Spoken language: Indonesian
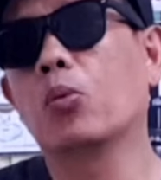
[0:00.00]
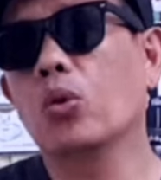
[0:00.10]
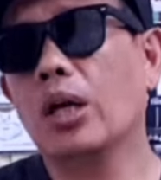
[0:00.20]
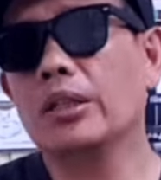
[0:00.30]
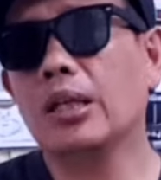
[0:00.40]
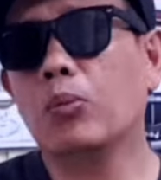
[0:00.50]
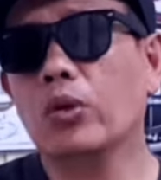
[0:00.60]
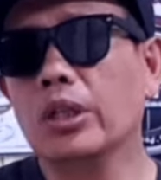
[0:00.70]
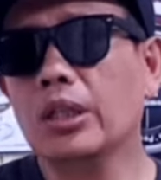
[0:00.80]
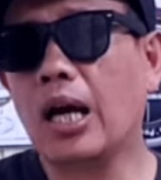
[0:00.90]
bulan yang
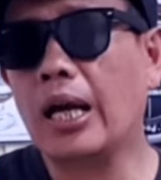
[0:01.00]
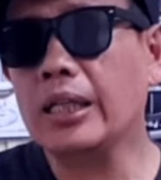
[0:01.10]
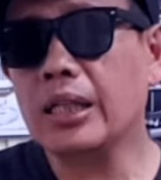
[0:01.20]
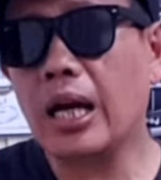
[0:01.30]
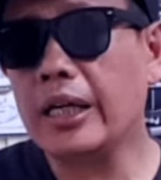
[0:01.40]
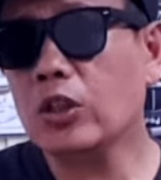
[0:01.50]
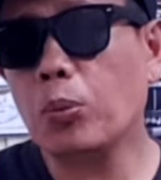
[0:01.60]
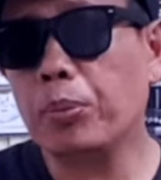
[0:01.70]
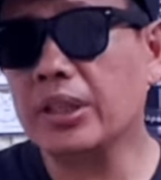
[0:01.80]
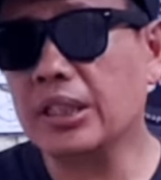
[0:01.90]
mungkin akhir-akhir
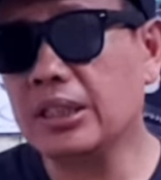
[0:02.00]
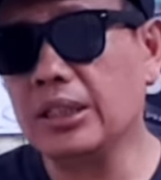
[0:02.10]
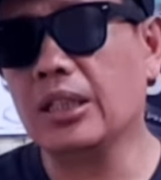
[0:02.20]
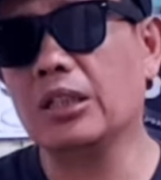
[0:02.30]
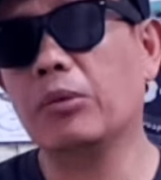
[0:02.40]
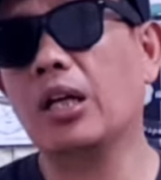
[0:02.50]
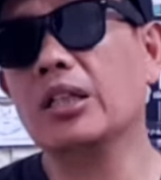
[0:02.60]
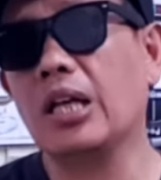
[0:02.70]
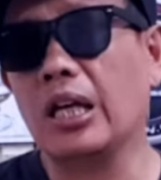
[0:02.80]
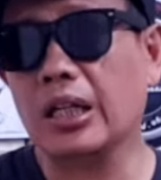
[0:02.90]
kompetisi ya dimana
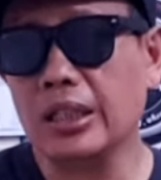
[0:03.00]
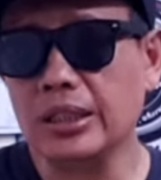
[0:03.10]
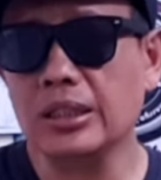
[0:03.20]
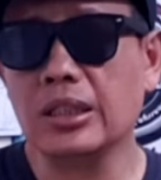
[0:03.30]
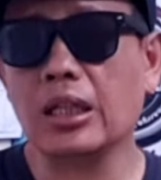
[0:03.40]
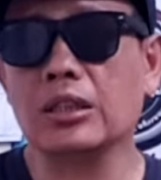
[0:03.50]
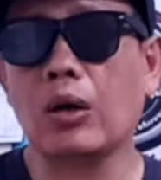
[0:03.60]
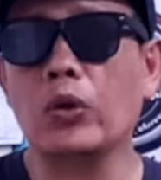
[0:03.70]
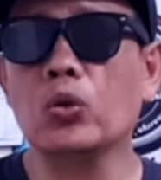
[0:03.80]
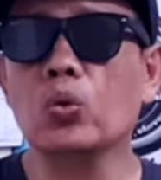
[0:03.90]
Liga Inggris kita
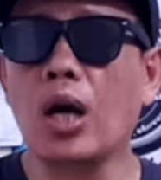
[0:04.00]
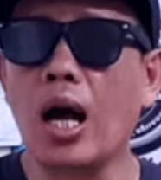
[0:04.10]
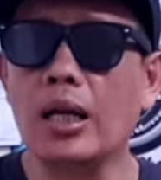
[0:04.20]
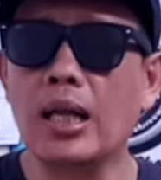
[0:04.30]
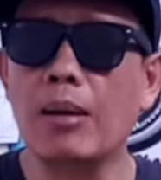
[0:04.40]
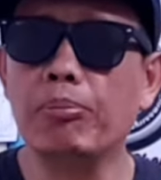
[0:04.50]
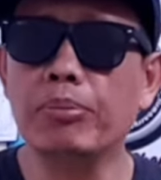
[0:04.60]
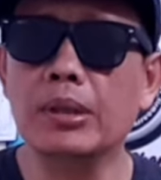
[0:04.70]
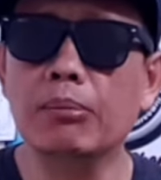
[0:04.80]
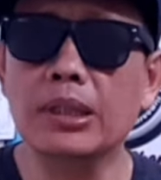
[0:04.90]
ketahui sudah ada
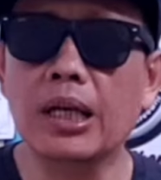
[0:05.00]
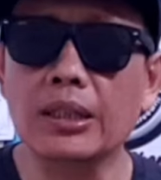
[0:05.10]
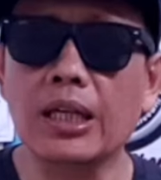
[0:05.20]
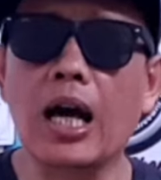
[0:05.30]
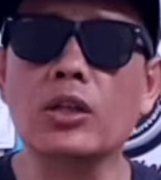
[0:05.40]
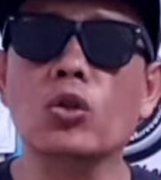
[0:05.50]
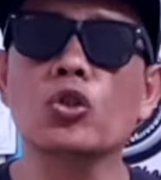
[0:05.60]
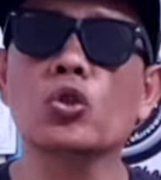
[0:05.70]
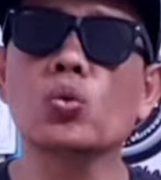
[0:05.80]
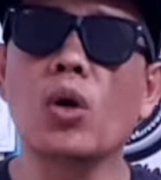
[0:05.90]
pemenangnya atau
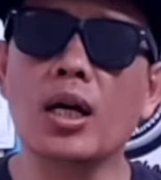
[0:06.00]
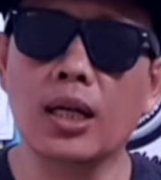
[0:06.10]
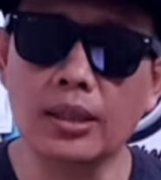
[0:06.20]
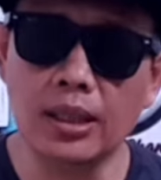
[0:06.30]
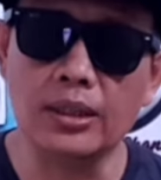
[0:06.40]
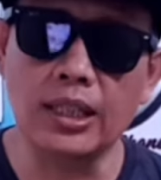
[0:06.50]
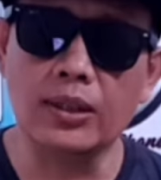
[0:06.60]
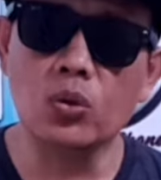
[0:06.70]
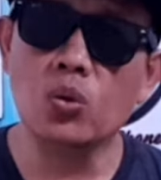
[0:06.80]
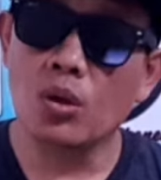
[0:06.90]
juaranya
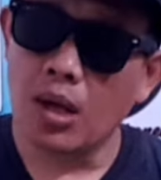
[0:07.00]
yaitu